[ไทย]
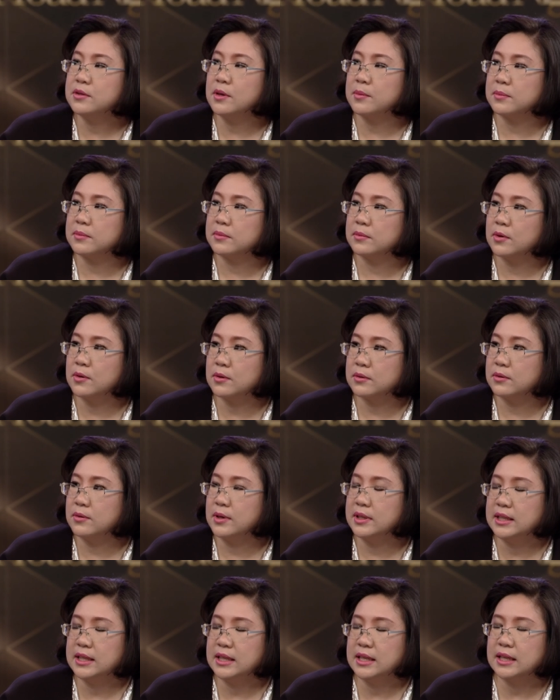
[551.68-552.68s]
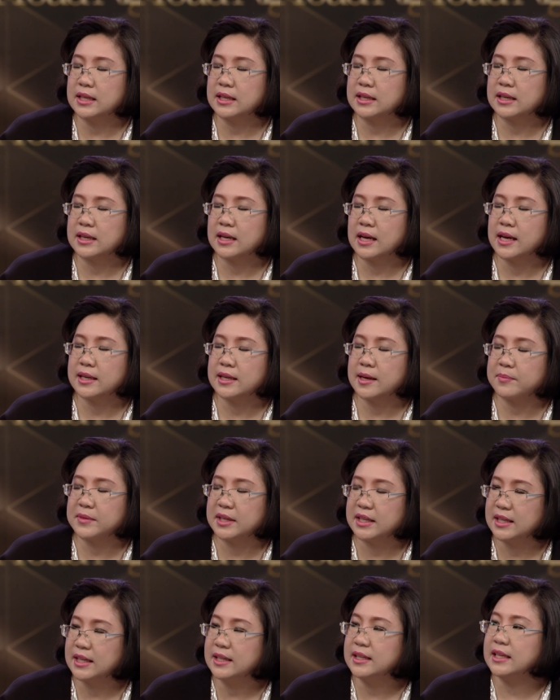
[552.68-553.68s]
จบลงด้วยที่ใครทำ
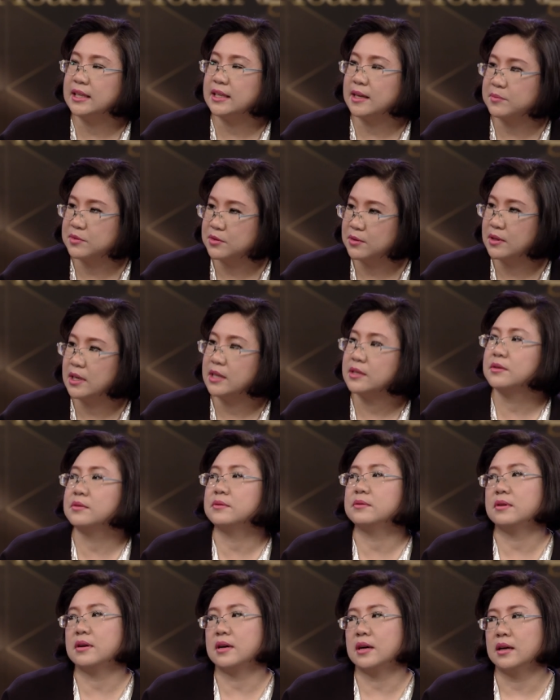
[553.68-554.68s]
ดีได้ดีทำชั่วได้ชั่ว